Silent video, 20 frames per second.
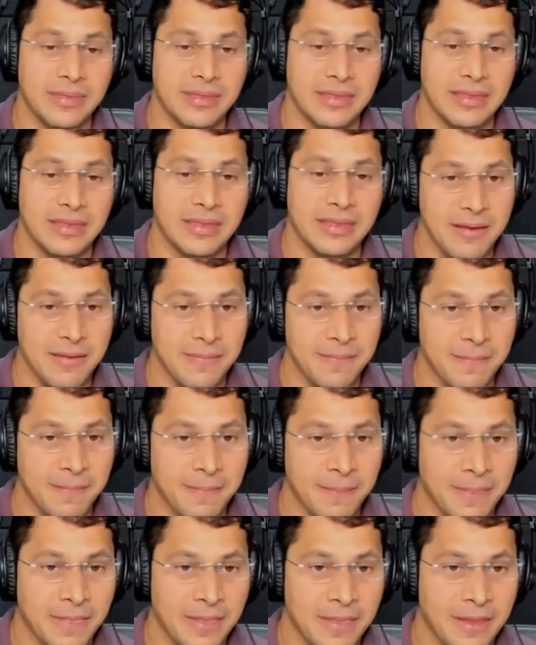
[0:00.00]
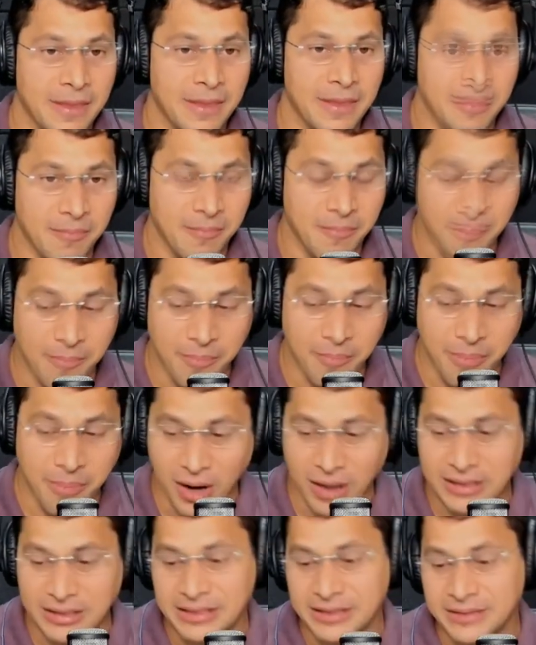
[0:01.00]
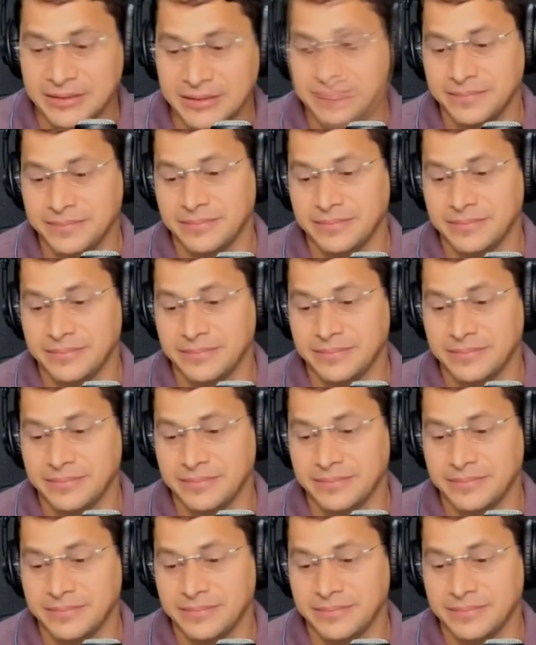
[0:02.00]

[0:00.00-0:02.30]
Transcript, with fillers: ninguém pode